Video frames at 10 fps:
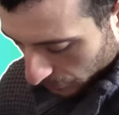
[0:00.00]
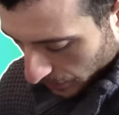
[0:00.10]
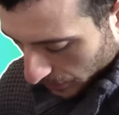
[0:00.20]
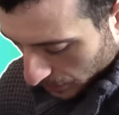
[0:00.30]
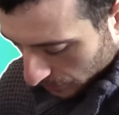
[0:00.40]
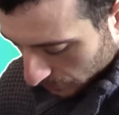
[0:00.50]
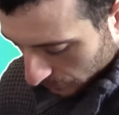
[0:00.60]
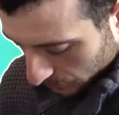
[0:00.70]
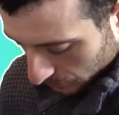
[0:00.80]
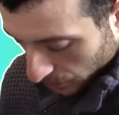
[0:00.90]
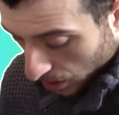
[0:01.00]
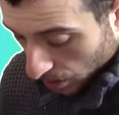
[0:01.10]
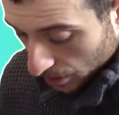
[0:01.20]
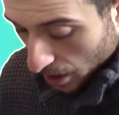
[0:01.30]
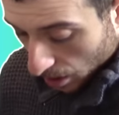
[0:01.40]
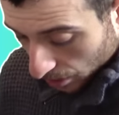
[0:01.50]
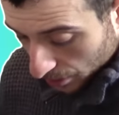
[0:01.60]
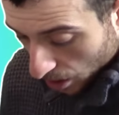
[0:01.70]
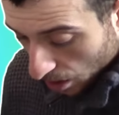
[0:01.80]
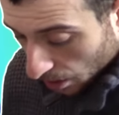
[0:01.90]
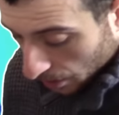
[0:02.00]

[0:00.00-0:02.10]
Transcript: guida. Mm. No, no, no,